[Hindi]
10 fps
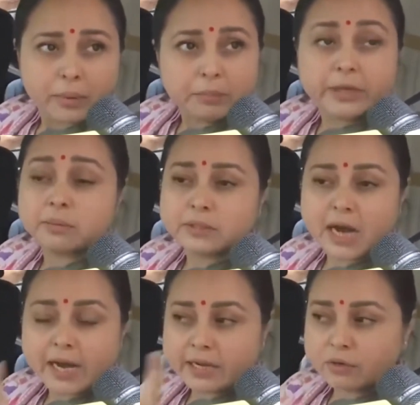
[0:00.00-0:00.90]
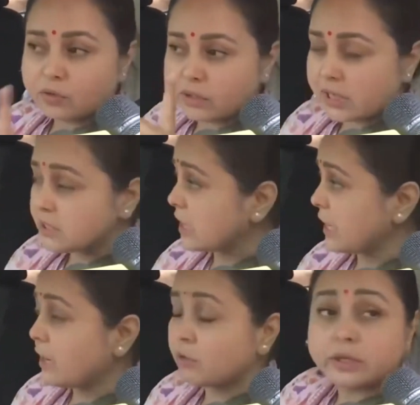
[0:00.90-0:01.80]
पब्लिक में जा रही है रोहिणी
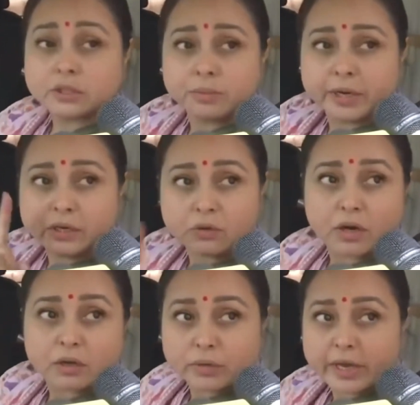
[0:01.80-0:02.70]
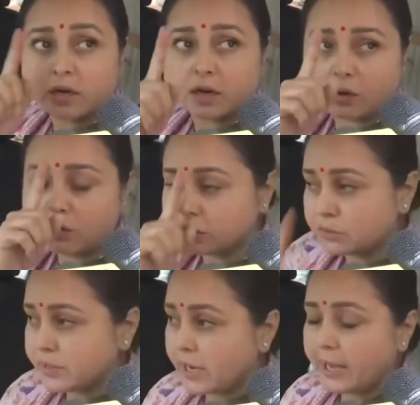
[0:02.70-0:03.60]
आचार्य कोई इस बेटी को अगर एक खरोंच
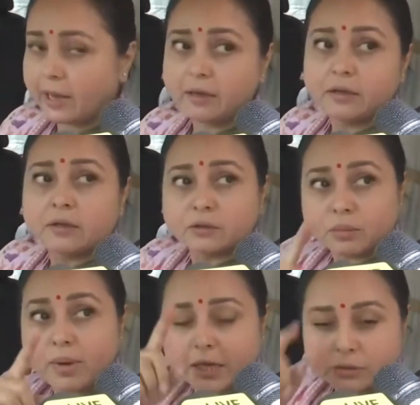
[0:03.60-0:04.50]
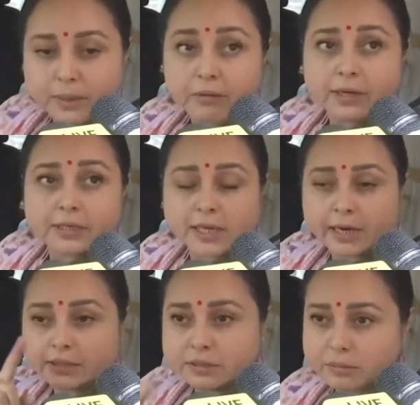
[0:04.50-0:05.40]
भी आया तो भाजपा वाले
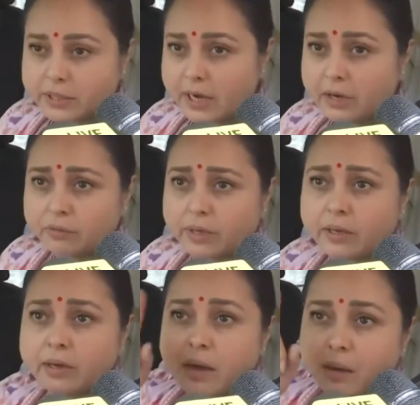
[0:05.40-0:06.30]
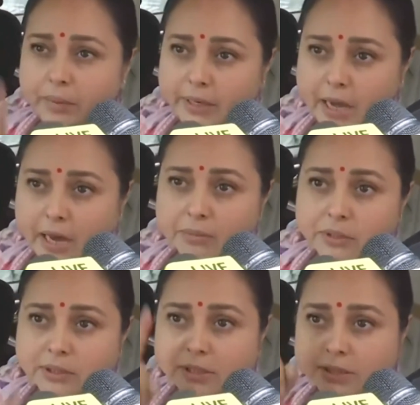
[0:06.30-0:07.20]
सारे जिम्मेदार होंगे हाँ।
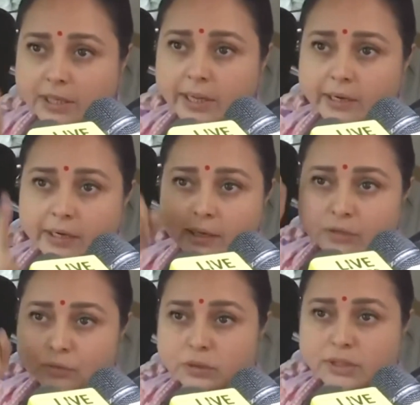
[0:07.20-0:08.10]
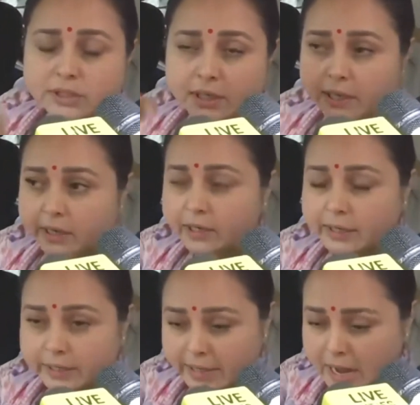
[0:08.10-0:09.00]
प्रधानमंत्री से लेकर के रूडी से लेकर
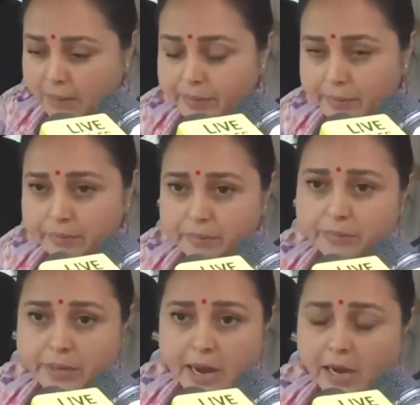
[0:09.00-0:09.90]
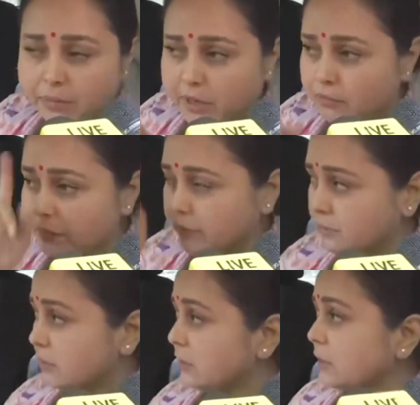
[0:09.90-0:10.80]
के यहाँ पे बिहार गवर्नमेंट